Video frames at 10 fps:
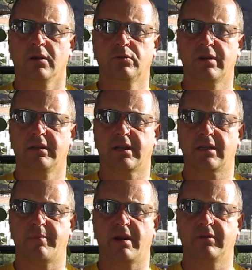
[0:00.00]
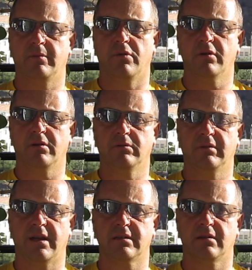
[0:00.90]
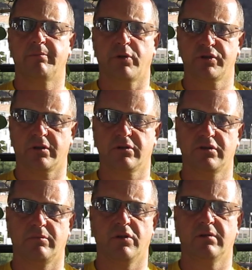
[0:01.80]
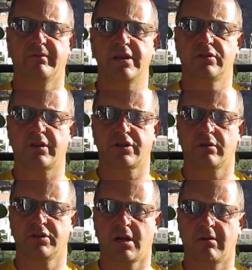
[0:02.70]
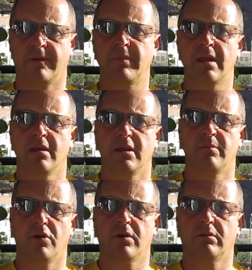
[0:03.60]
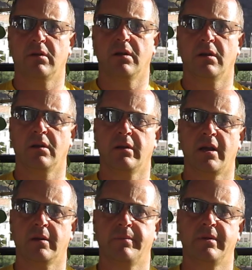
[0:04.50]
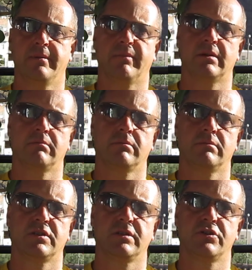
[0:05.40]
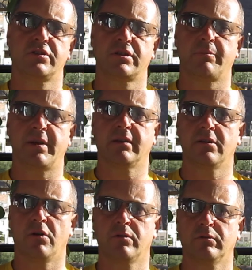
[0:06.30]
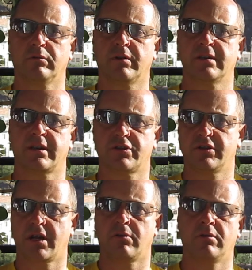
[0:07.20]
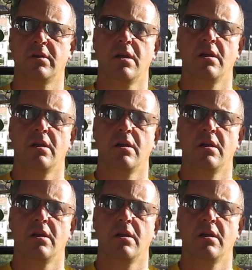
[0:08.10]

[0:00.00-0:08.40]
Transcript: które tak naprawdę mogą nas posiąść, mogą wejść do naszego ciała i mogą e, jakby mm, zniszczyć ten piękny ogród, który jest nasze ciało,